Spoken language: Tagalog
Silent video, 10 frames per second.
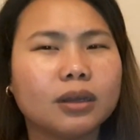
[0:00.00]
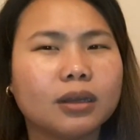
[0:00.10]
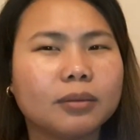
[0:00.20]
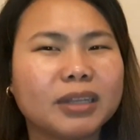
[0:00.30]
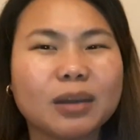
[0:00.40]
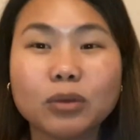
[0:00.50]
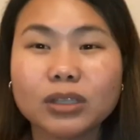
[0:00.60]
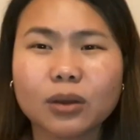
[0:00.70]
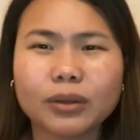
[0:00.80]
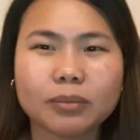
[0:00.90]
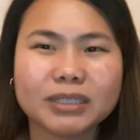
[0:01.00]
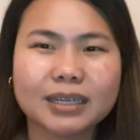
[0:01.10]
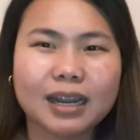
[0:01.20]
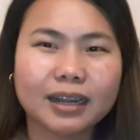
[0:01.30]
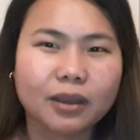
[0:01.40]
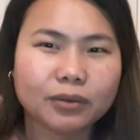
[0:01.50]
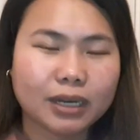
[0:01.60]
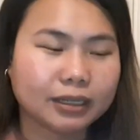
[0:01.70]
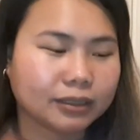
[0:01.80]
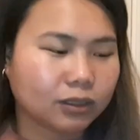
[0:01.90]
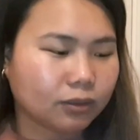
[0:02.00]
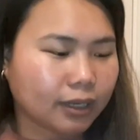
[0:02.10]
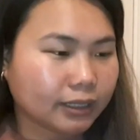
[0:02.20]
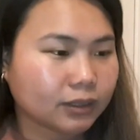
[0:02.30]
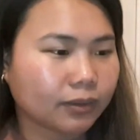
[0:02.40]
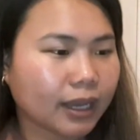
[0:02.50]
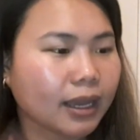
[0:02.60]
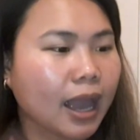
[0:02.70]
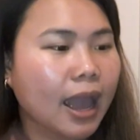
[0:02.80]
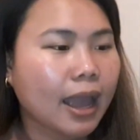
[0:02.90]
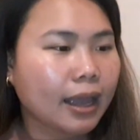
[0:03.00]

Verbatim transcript: Um, nakalimutan ko eh. Basta ilalagay ko na lang dito guys. Okay?